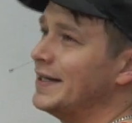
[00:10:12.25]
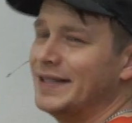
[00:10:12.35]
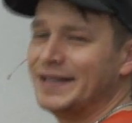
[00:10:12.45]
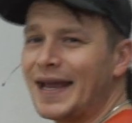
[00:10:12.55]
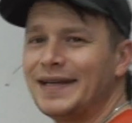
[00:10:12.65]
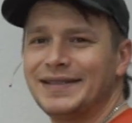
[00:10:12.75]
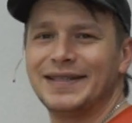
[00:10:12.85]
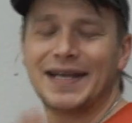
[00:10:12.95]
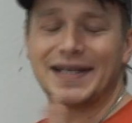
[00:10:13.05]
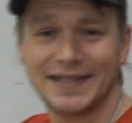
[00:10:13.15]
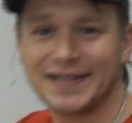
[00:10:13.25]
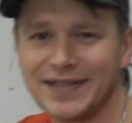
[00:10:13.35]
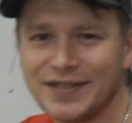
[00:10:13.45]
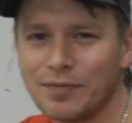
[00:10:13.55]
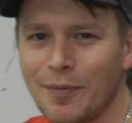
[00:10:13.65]
ihr denkt, jetzt ist
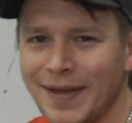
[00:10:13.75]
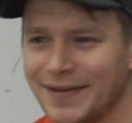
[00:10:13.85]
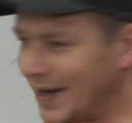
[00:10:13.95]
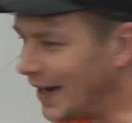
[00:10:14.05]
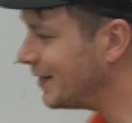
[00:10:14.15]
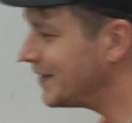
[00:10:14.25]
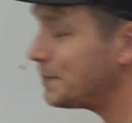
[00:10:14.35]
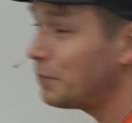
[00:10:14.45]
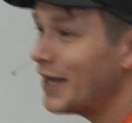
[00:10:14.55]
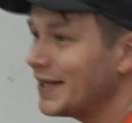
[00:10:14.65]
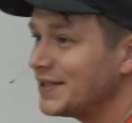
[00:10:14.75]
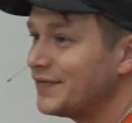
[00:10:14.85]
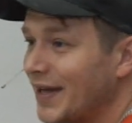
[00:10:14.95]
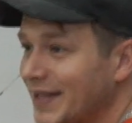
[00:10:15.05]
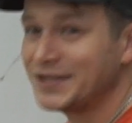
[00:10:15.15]
dieser Moment da, das Projekt ist
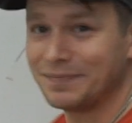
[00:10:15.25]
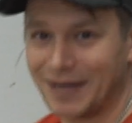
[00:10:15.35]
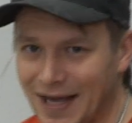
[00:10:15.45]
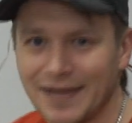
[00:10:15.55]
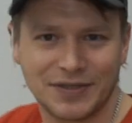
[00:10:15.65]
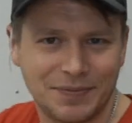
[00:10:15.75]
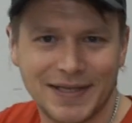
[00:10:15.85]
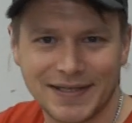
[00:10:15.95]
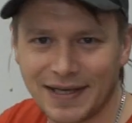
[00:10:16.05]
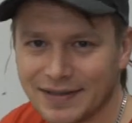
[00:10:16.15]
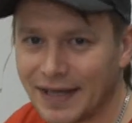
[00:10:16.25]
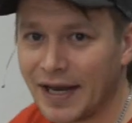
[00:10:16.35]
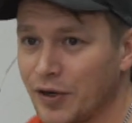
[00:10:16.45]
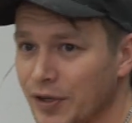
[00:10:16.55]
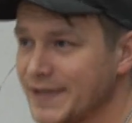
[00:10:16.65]
fertig, man kann sich wie gesagt dran
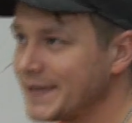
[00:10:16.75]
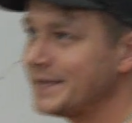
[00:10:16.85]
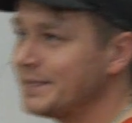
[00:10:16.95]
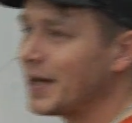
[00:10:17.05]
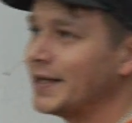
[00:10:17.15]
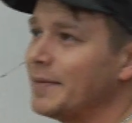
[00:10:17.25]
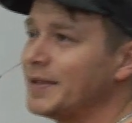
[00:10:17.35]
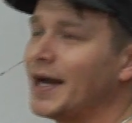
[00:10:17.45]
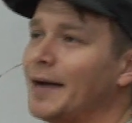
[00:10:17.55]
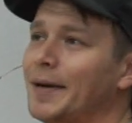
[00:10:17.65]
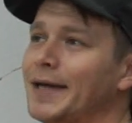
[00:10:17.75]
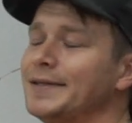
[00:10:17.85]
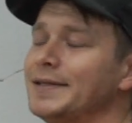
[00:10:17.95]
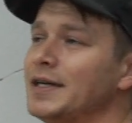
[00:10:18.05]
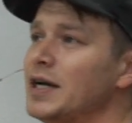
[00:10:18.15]
ergötzen, man kann damit
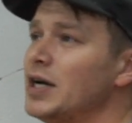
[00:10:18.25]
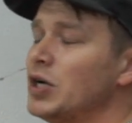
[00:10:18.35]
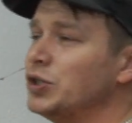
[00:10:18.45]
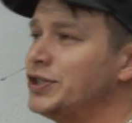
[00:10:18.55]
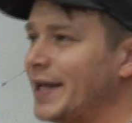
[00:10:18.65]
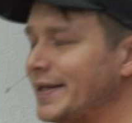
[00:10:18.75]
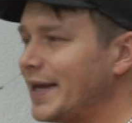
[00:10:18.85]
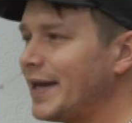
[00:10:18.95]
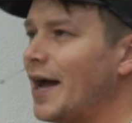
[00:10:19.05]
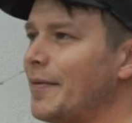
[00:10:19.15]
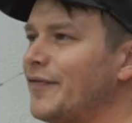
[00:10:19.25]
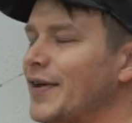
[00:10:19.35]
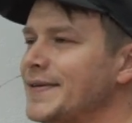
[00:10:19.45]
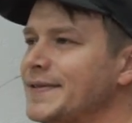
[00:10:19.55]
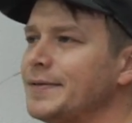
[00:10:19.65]
arbeiten und stellt dann aber
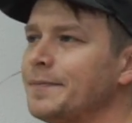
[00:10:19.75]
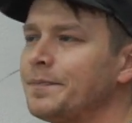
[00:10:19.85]
fest,